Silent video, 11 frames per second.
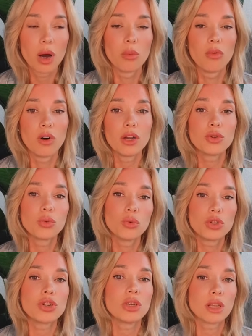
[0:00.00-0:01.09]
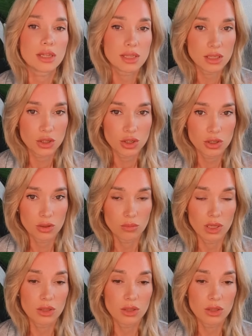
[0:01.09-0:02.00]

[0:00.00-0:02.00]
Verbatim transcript: а бывает очень насыщенным,